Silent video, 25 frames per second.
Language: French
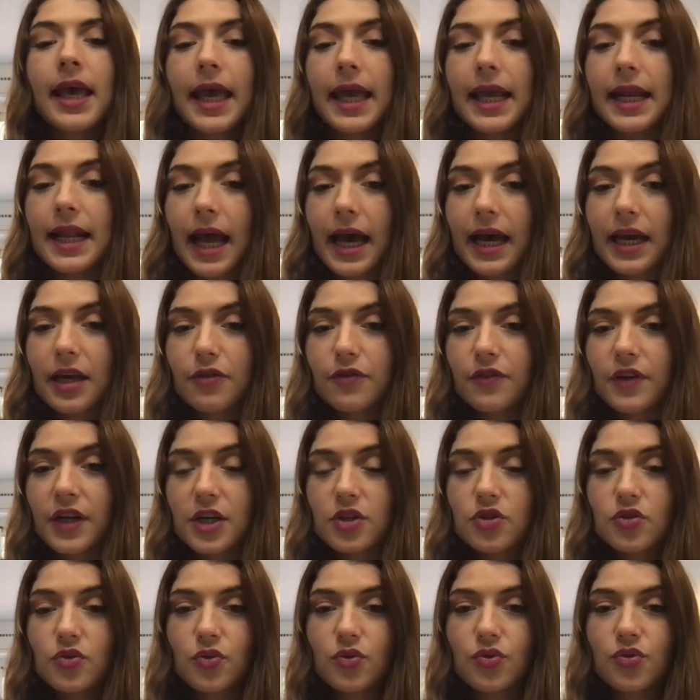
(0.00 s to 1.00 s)
et la
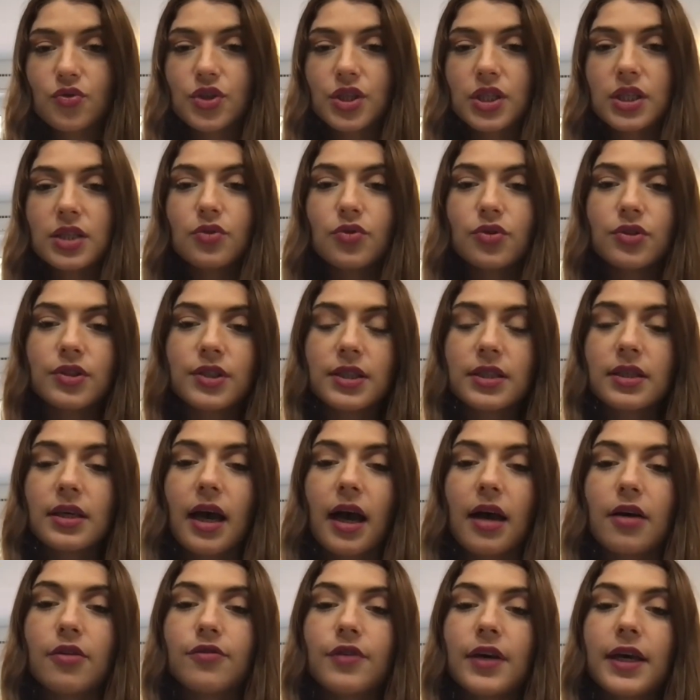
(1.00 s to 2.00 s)
réflexologie aussi
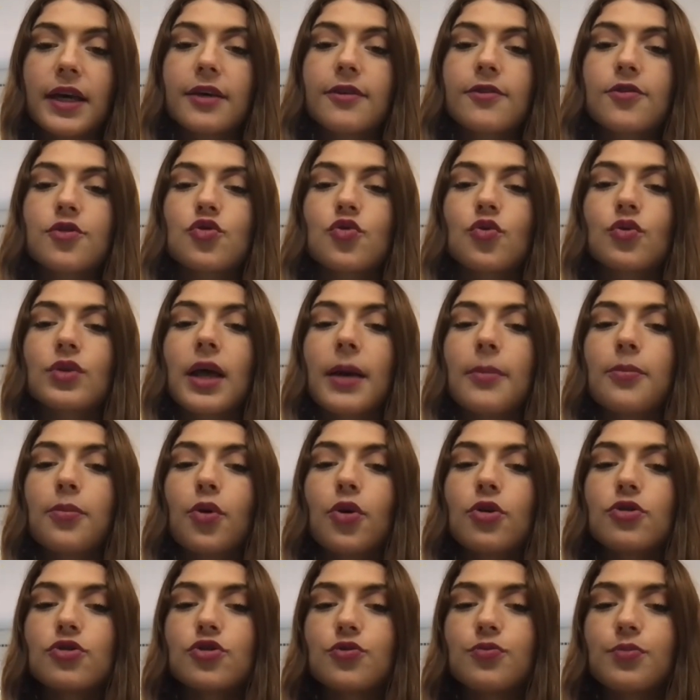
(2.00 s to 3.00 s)
avec son
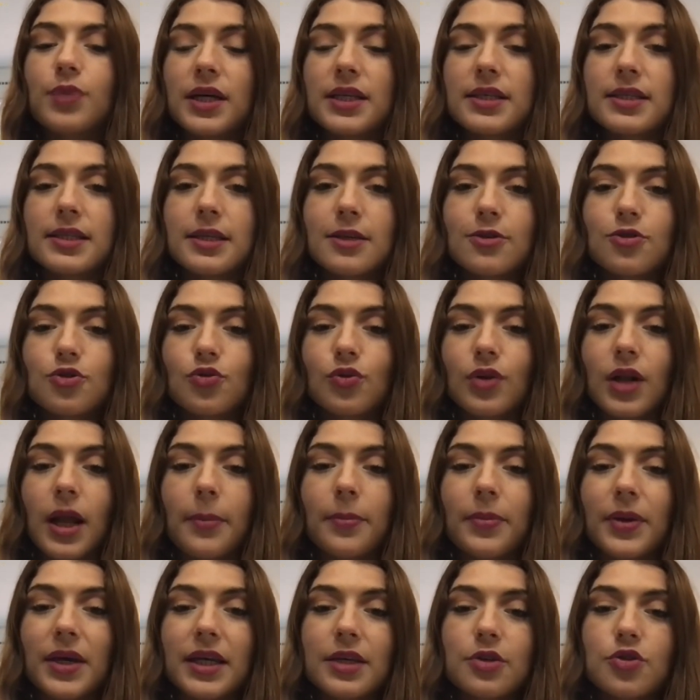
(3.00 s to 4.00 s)
approche basée sur la
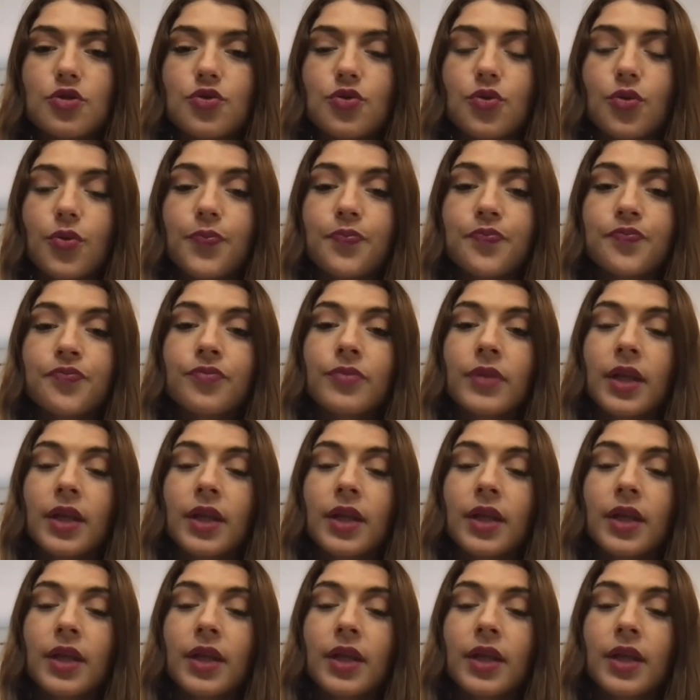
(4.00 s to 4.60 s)
pression